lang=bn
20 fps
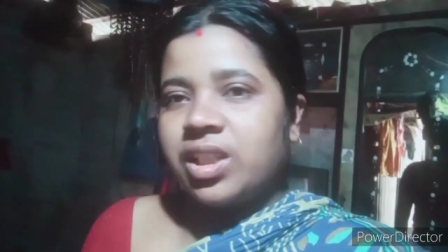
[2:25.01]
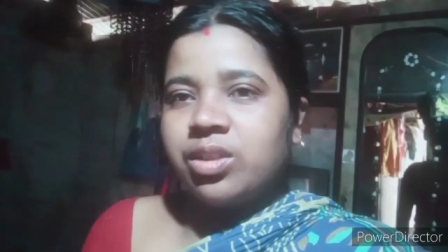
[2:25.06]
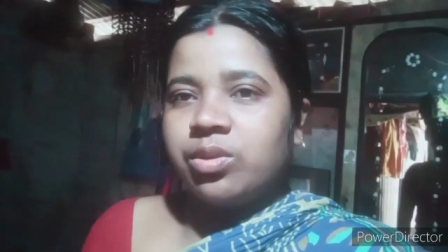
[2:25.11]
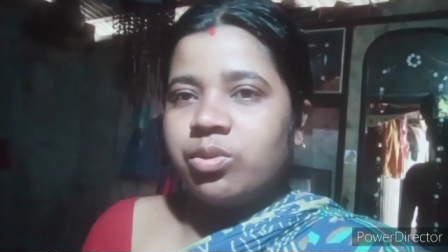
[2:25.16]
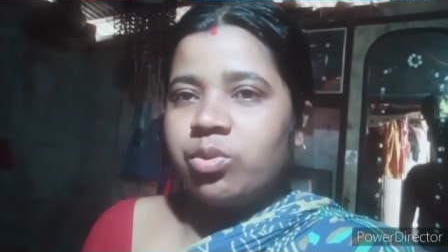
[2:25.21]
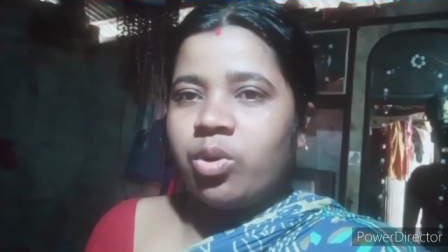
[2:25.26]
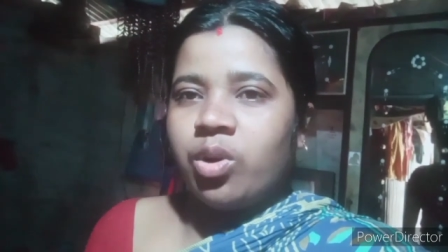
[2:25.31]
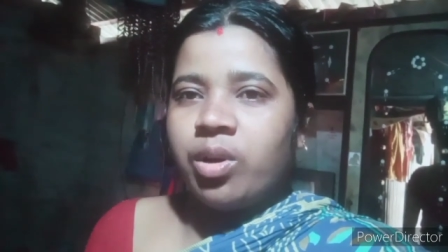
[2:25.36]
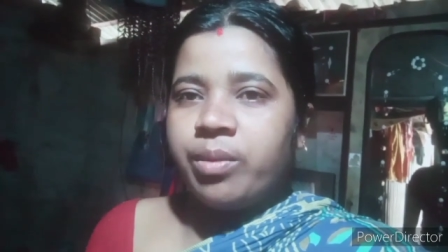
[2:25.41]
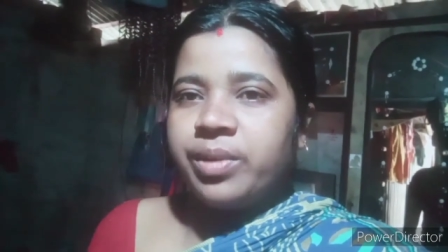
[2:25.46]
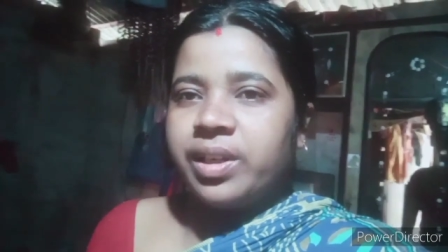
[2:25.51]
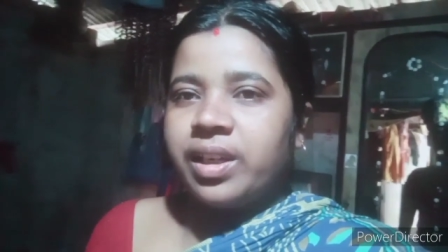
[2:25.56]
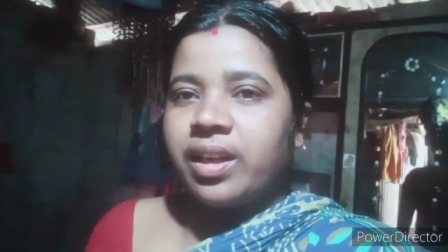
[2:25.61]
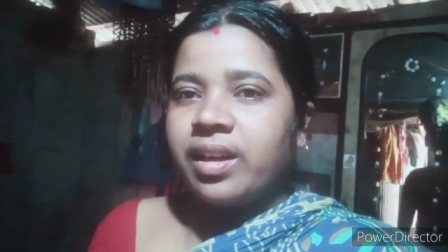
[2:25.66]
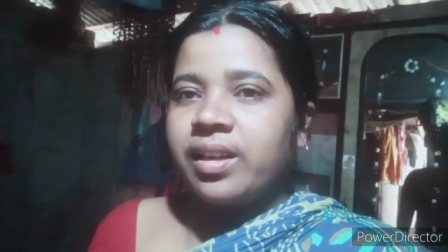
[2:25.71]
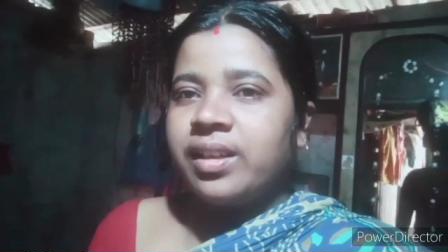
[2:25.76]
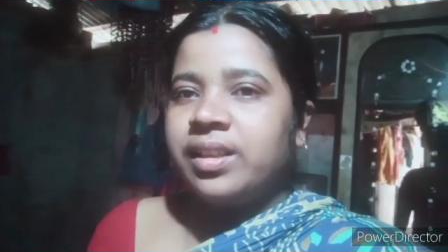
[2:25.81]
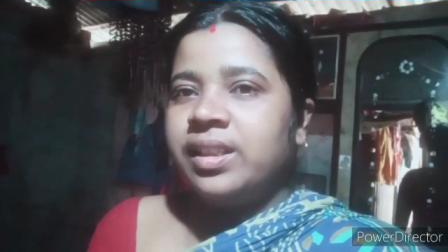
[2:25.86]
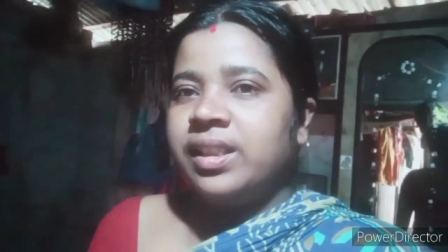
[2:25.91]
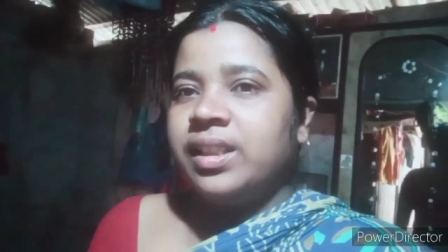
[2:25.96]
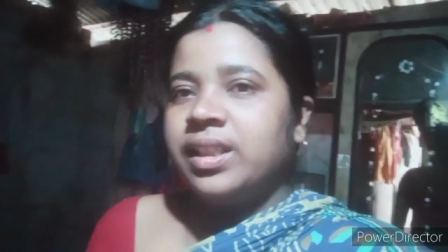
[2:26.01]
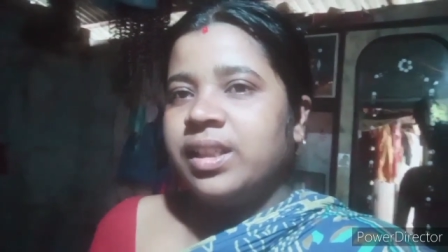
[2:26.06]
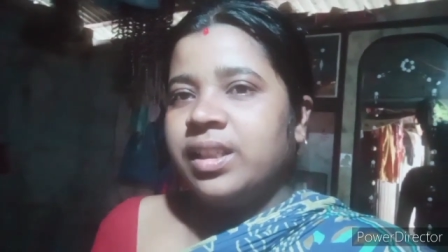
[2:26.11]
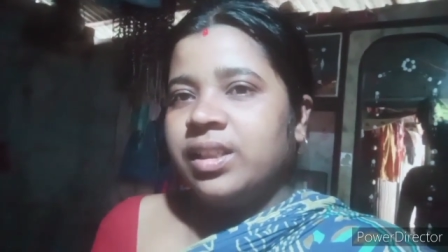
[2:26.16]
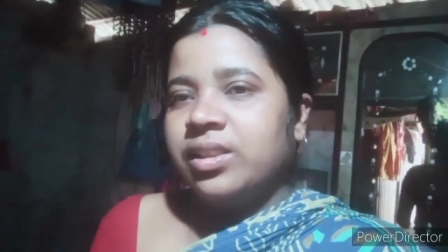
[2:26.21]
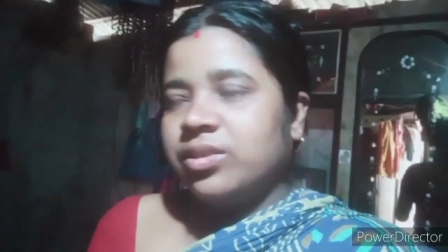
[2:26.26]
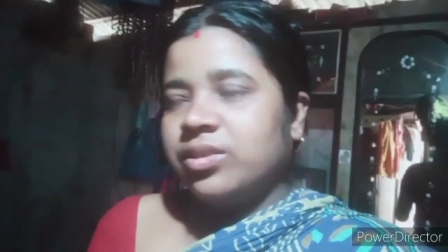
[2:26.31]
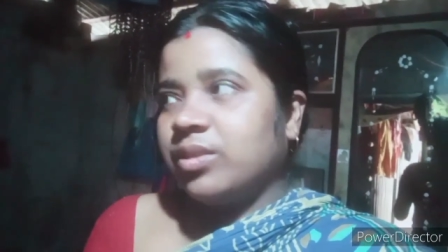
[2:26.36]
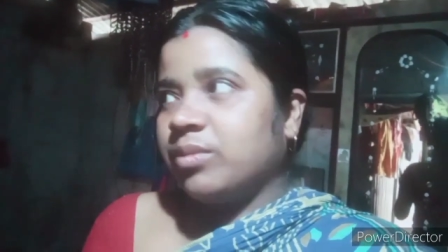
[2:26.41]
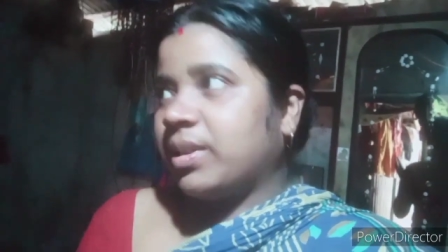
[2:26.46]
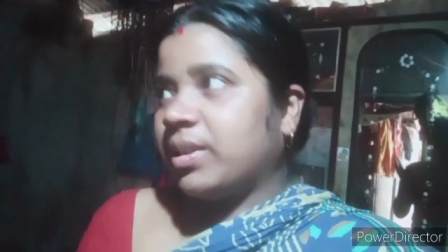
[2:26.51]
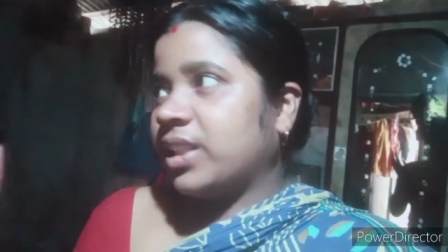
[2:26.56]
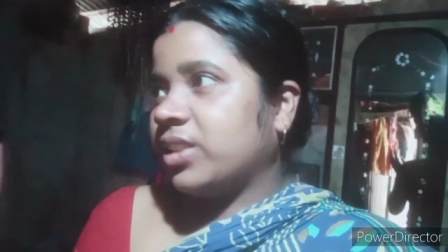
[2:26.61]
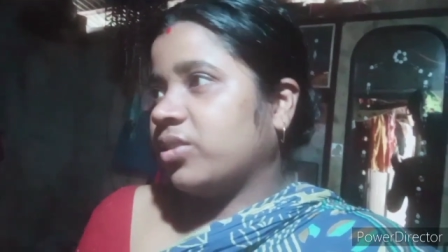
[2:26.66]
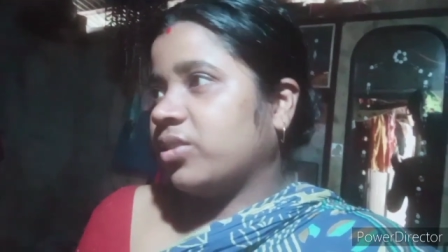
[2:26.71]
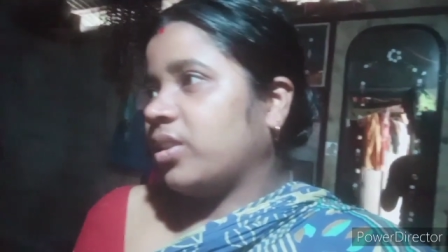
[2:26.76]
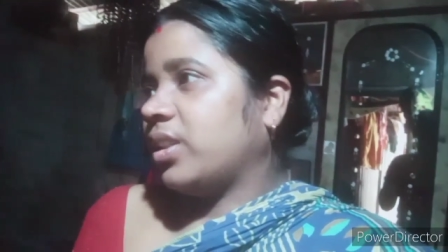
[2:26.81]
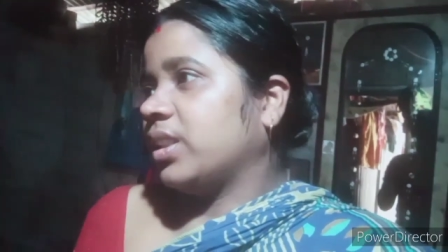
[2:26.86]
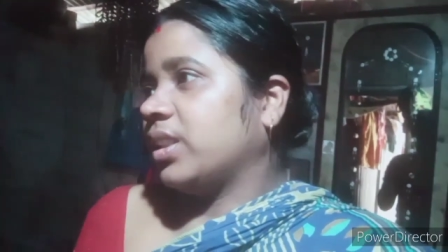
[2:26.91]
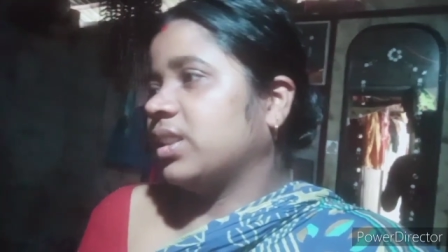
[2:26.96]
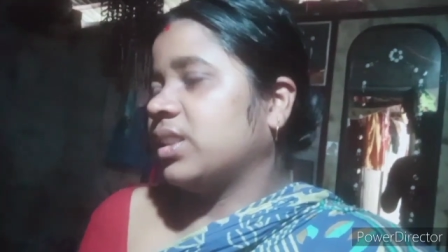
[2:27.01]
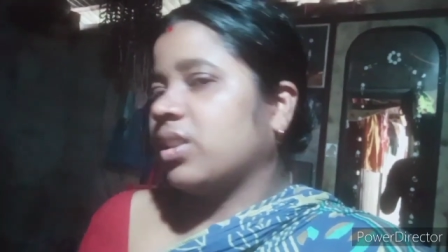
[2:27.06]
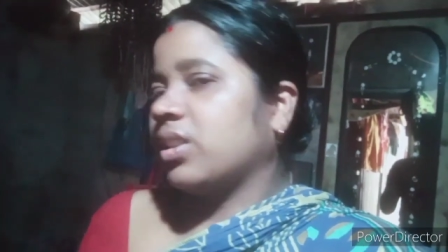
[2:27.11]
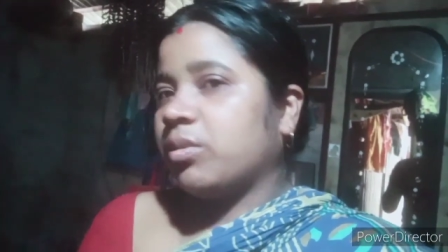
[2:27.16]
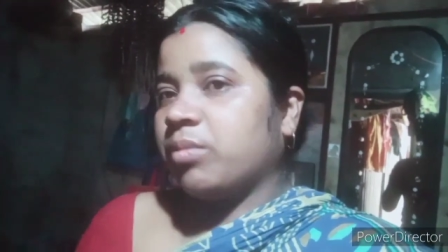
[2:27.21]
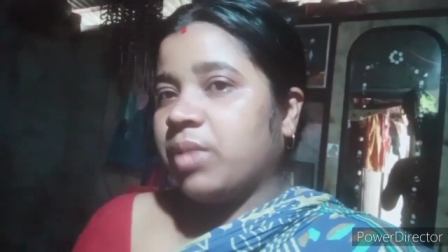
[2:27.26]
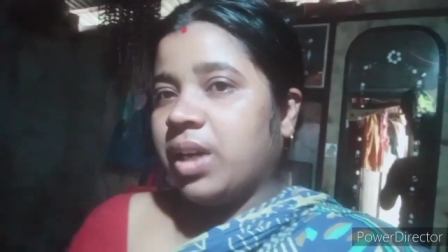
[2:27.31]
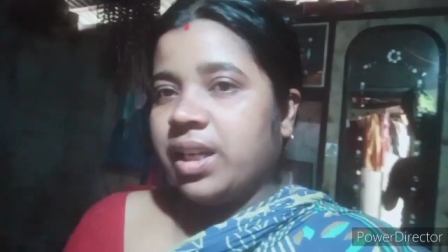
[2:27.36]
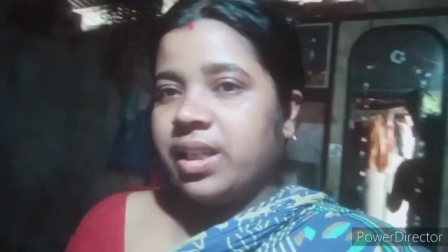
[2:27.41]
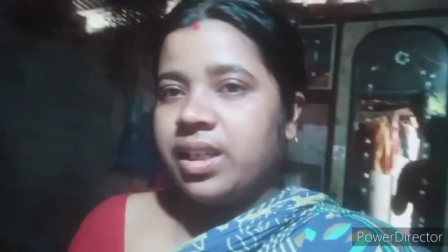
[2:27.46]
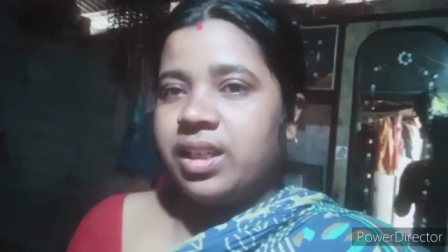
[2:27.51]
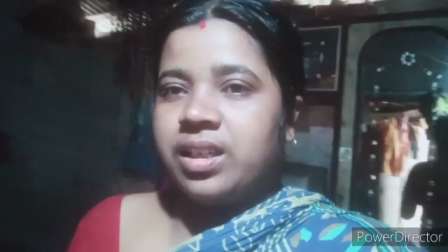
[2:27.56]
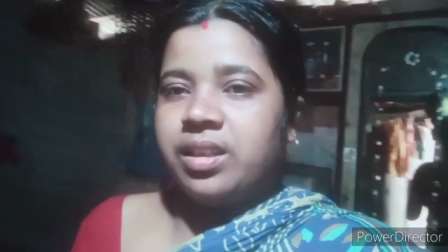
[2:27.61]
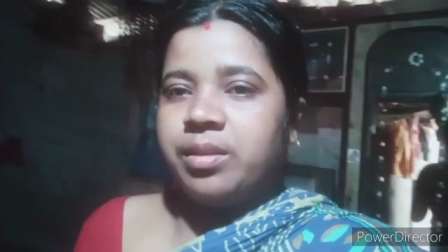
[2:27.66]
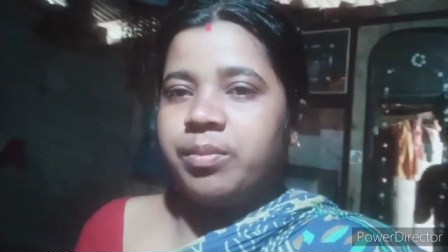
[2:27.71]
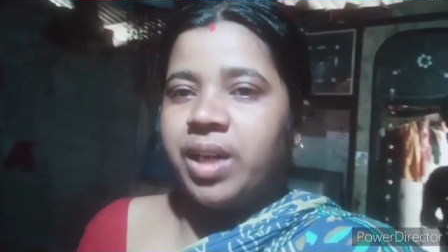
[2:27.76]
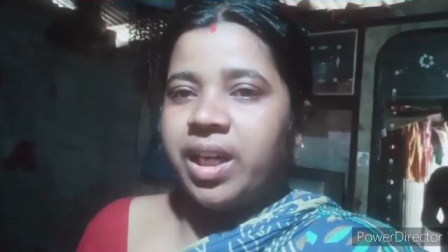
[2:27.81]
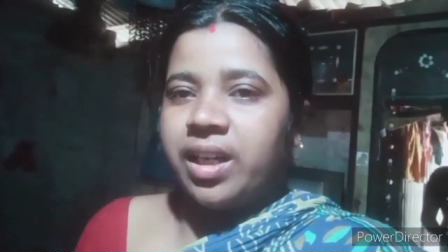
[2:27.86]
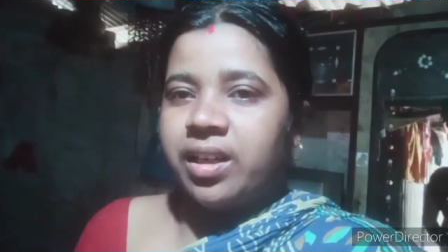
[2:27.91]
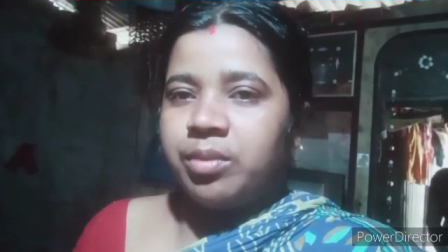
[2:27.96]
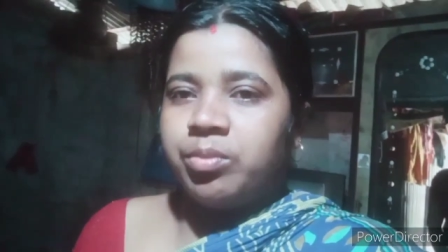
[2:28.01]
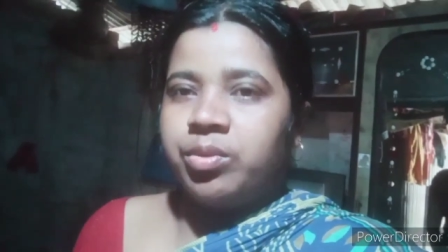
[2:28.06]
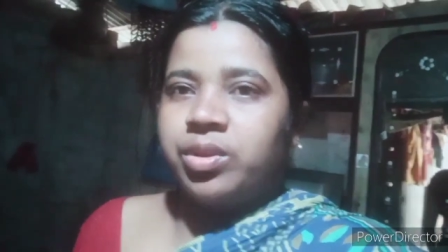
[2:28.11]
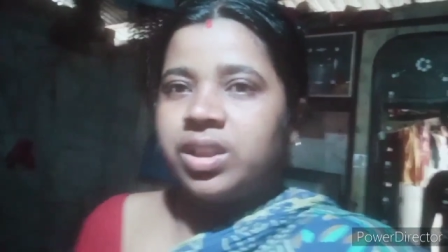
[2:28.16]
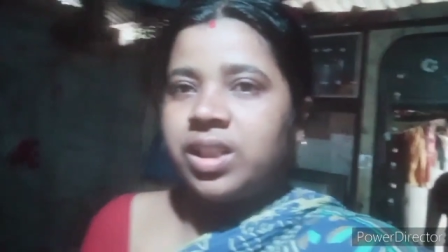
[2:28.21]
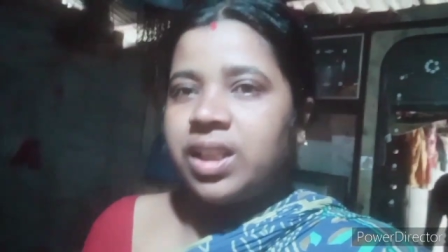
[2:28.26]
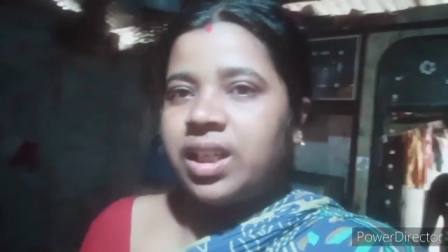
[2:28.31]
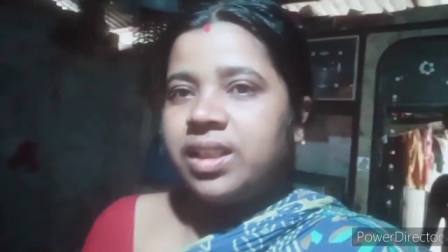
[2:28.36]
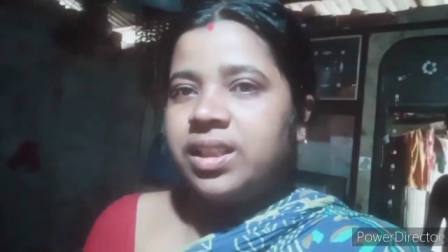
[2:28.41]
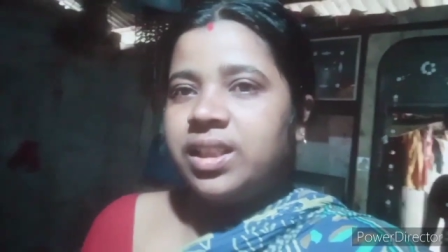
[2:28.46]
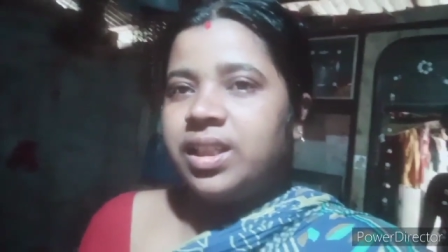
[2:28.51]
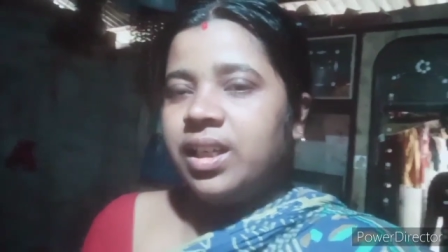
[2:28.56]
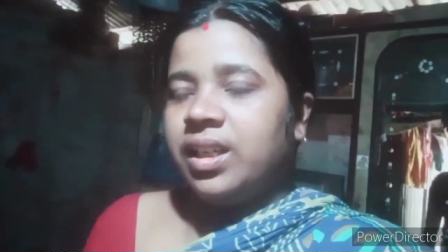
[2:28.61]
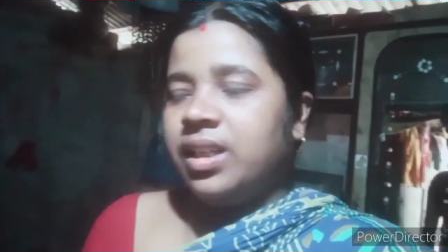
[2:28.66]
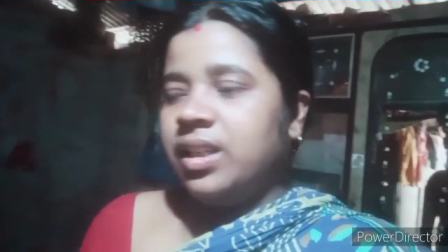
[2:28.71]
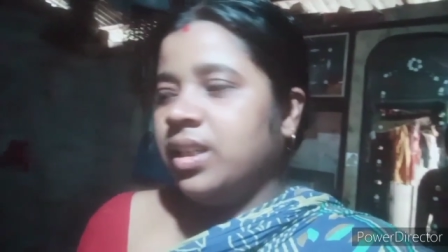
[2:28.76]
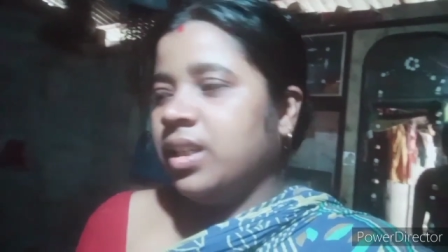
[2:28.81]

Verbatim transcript: স্কুল হবে না তো বাড়ি চলে এসছে ওর ভাইকে নিয়ে বাইরে বসে আছে